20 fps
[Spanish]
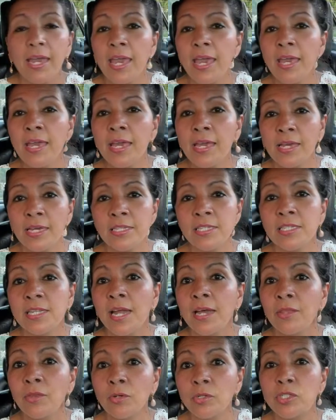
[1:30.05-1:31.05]
He
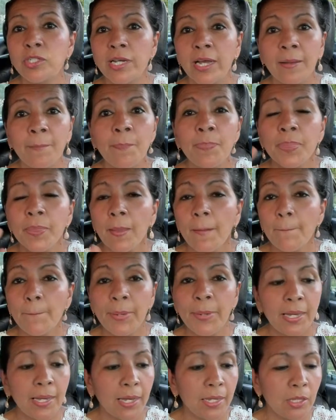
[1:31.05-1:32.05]
estado ya
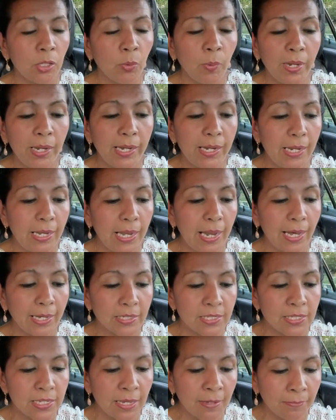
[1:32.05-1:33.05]
pegando el
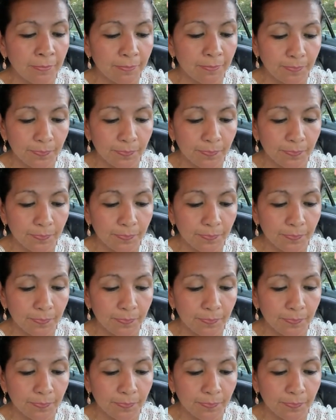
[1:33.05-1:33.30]
enlace